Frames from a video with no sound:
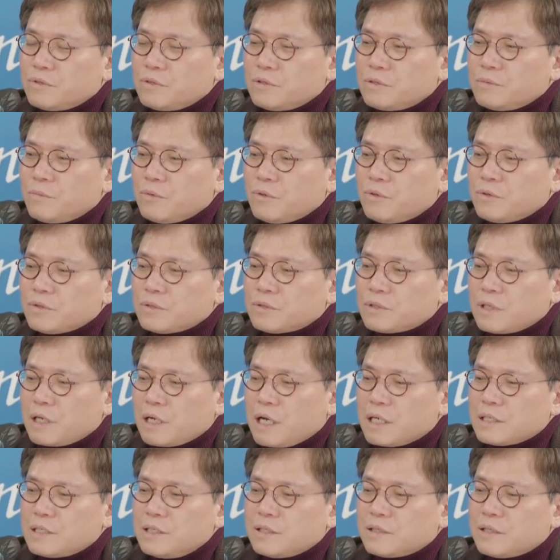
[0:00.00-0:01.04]
뭐 잘
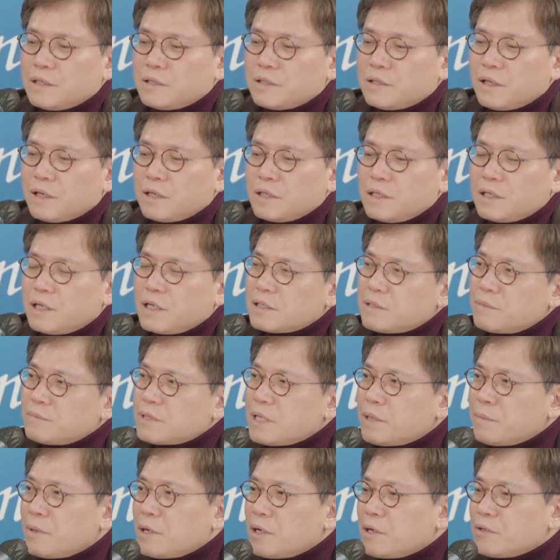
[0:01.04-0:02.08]
아실 텐데 이게 삼,
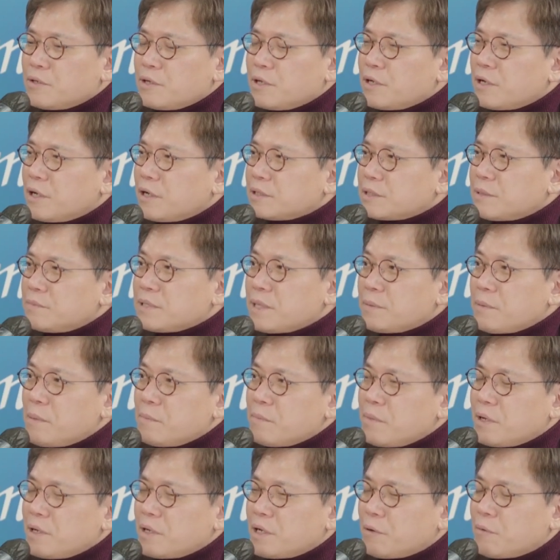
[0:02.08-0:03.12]
사만 원이라 삼, 사만
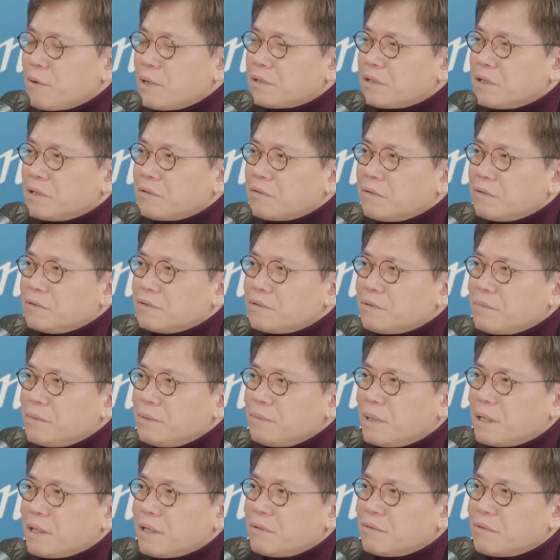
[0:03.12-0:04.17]
명이라고 그러니까. 했다는 거는 정말
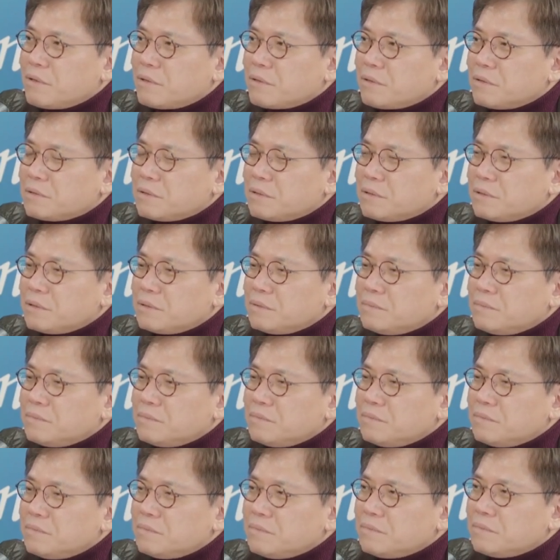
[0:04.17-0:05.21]
어느 정도로 많이
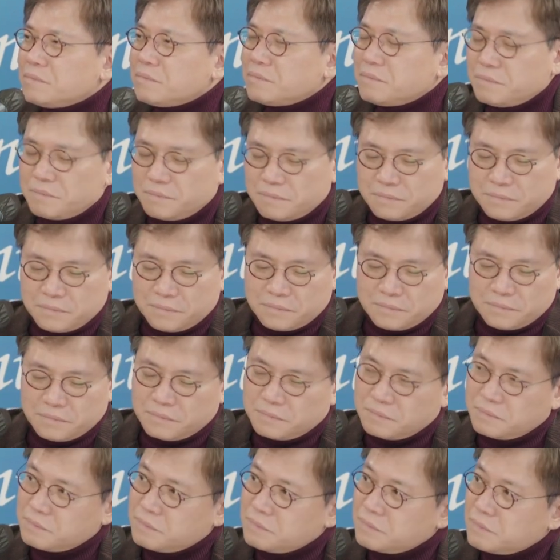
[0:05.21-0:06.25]
모이셨냐면요. 이번에
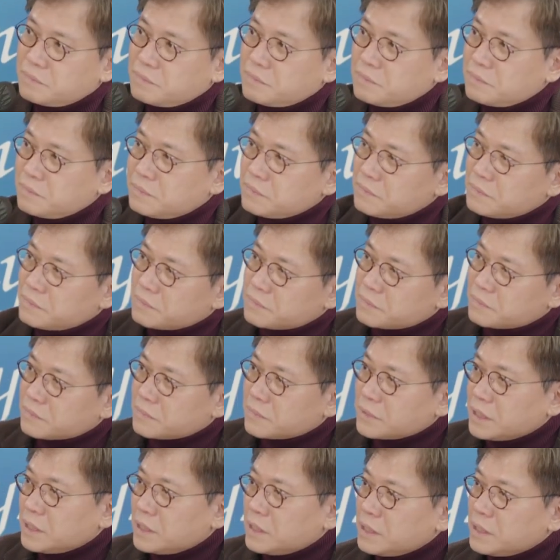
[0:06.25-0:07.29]
제가 시월